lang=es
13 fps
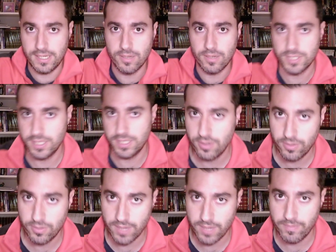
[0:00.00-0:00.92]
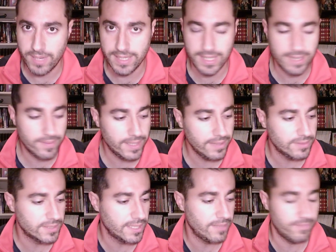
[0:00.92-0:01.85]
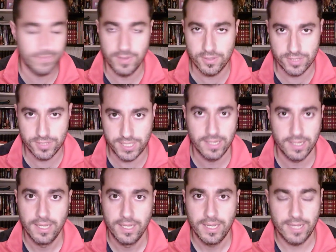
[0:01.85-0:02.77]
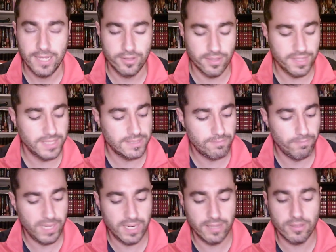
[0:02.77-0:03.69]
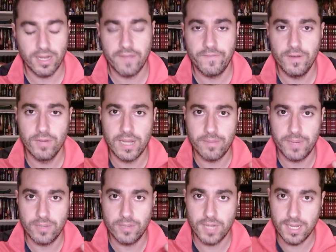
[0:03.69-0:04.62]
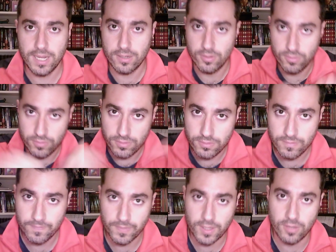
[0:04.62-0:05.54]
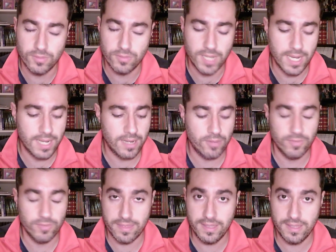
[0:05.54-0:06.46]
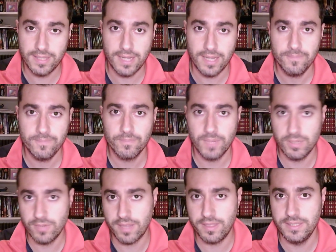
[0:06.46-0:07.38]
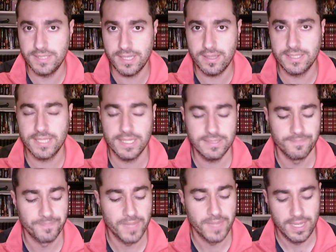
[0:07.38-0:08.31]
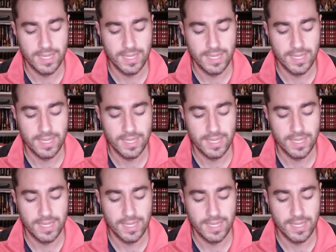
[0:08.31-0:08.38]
así como si no hubiera un mañana, ¿vale? O sea, no sé. Entonces viene toda la figura apretujada con, un, con una, una cinta, ¿vale? Una cincha de estas